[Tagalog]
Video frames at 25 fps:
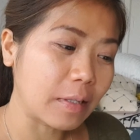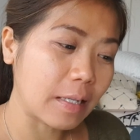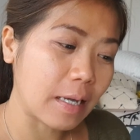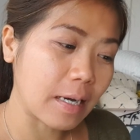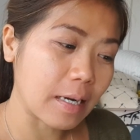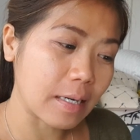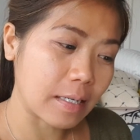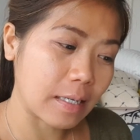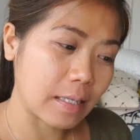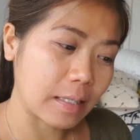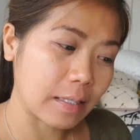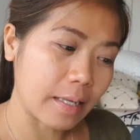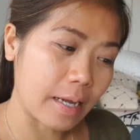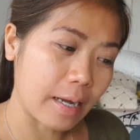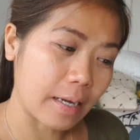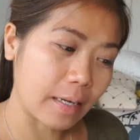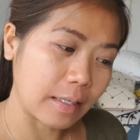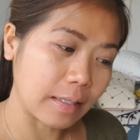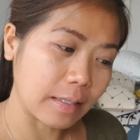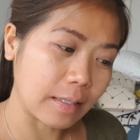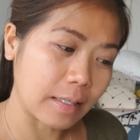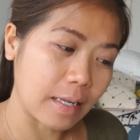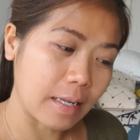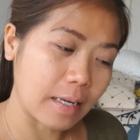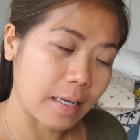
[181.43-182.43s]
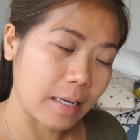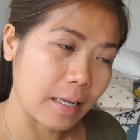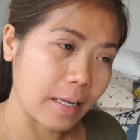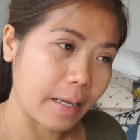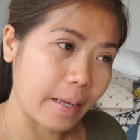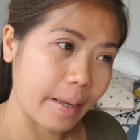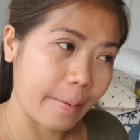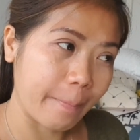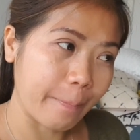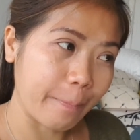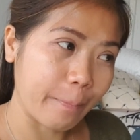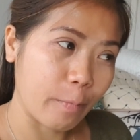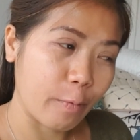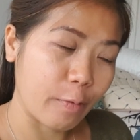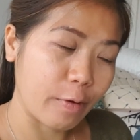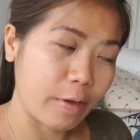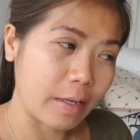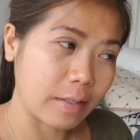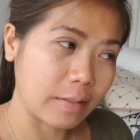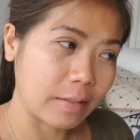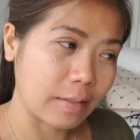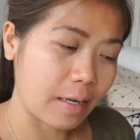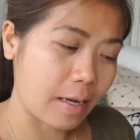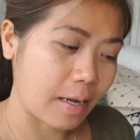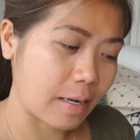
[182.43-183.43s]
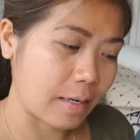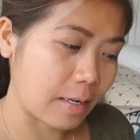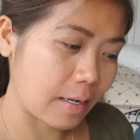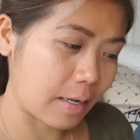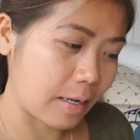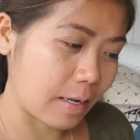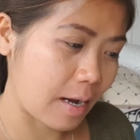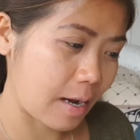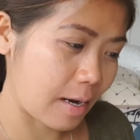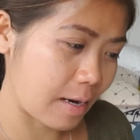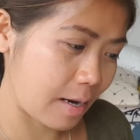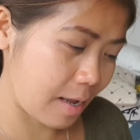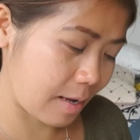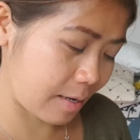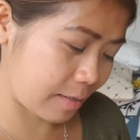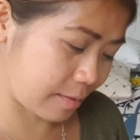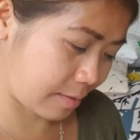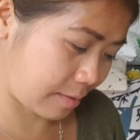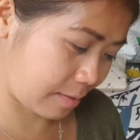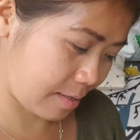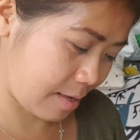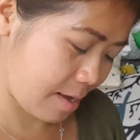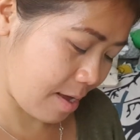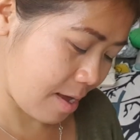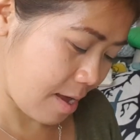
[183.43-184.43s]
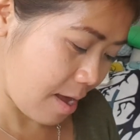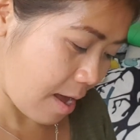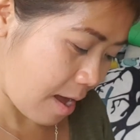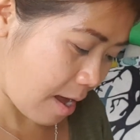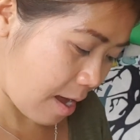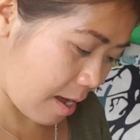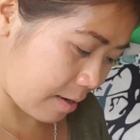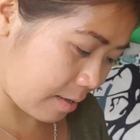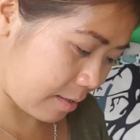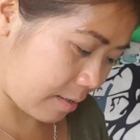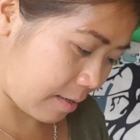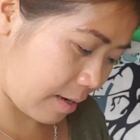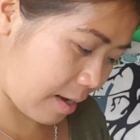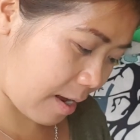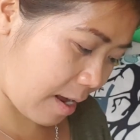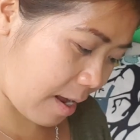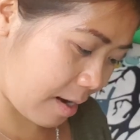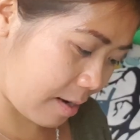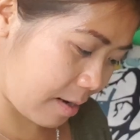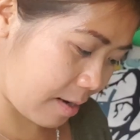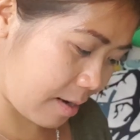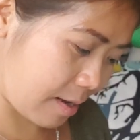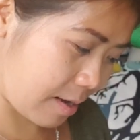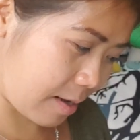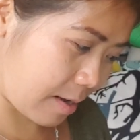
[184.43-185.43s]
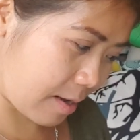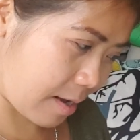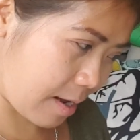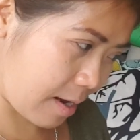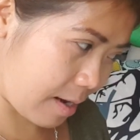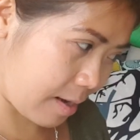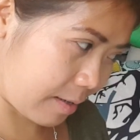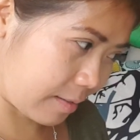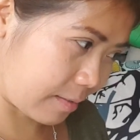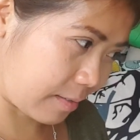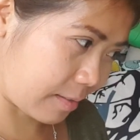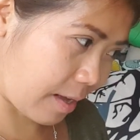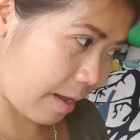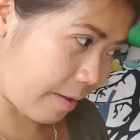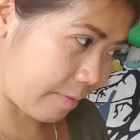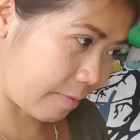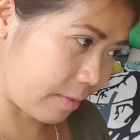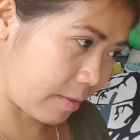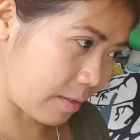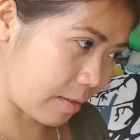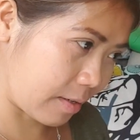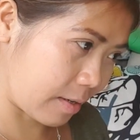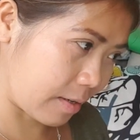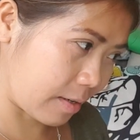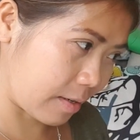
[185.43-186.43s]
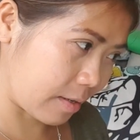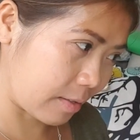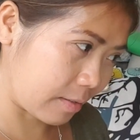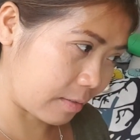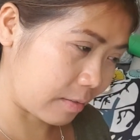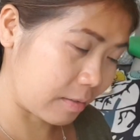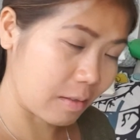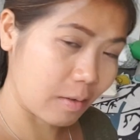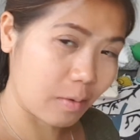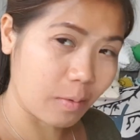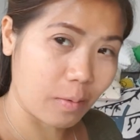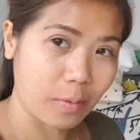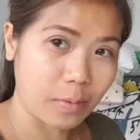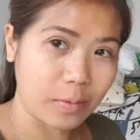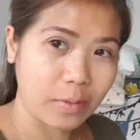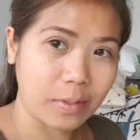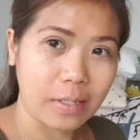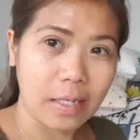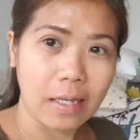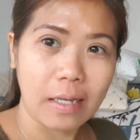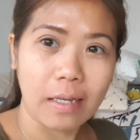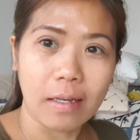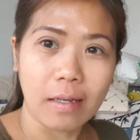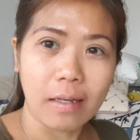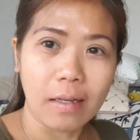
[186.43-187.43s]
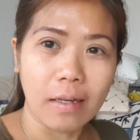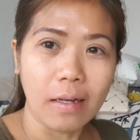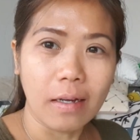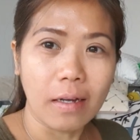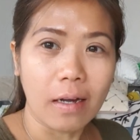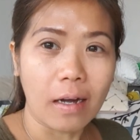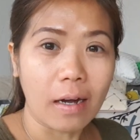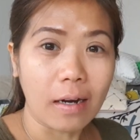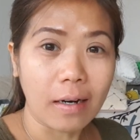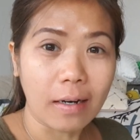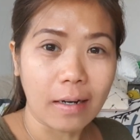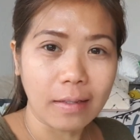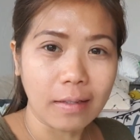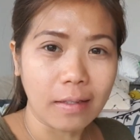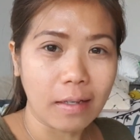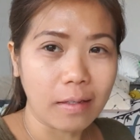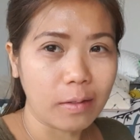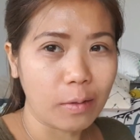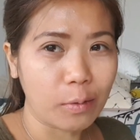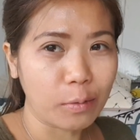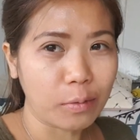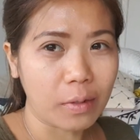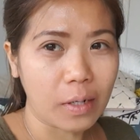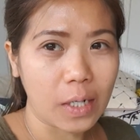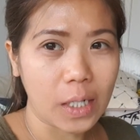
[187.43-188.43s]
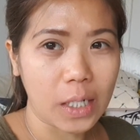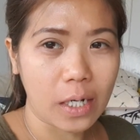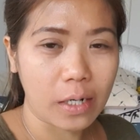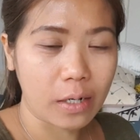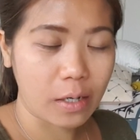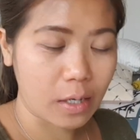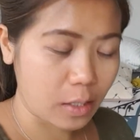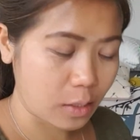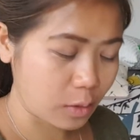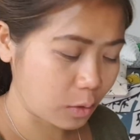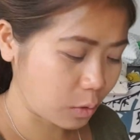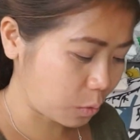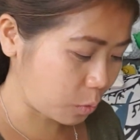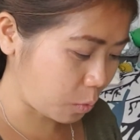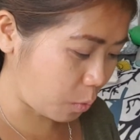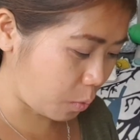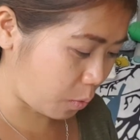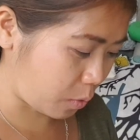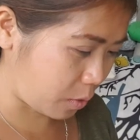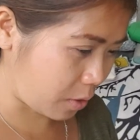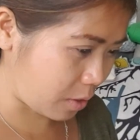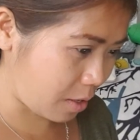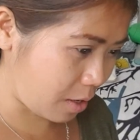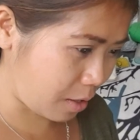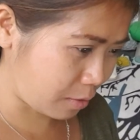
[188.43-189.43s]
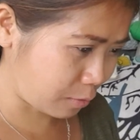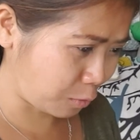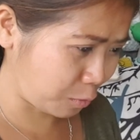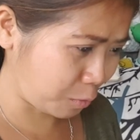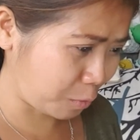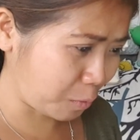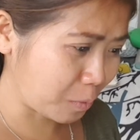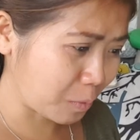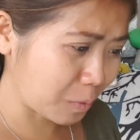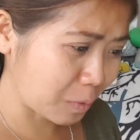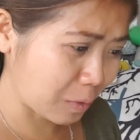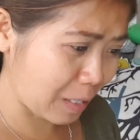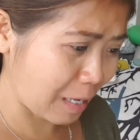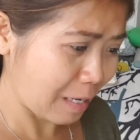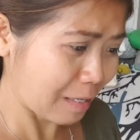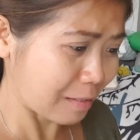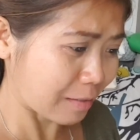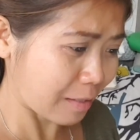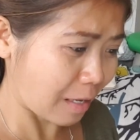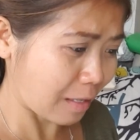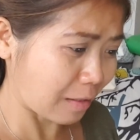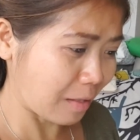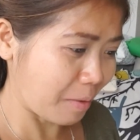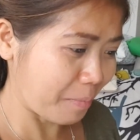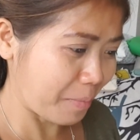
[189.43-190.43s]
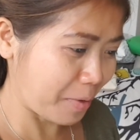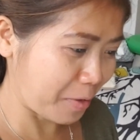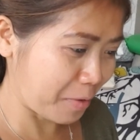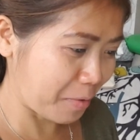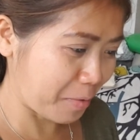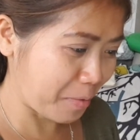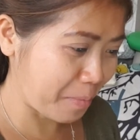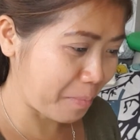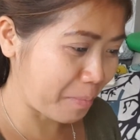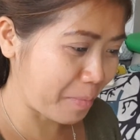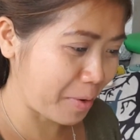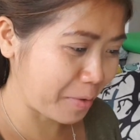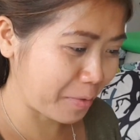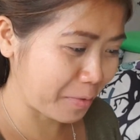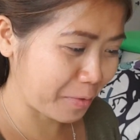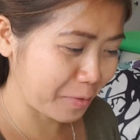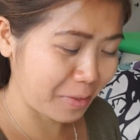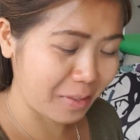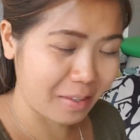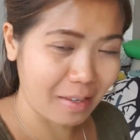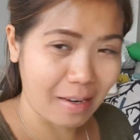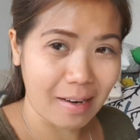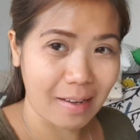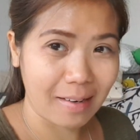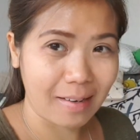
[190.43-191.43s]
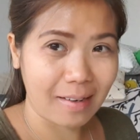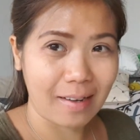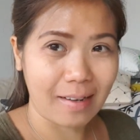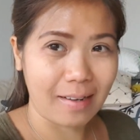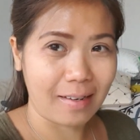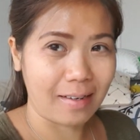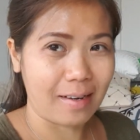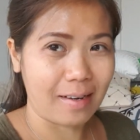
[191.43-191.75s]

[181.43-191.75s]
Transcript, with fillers: ng kita-kita ni Empoy at saka ni Alex, ni Ale Alexandra De Rossi. Ang ganda daw talaga ng istorya. So, na-excite naman akong manood talaga,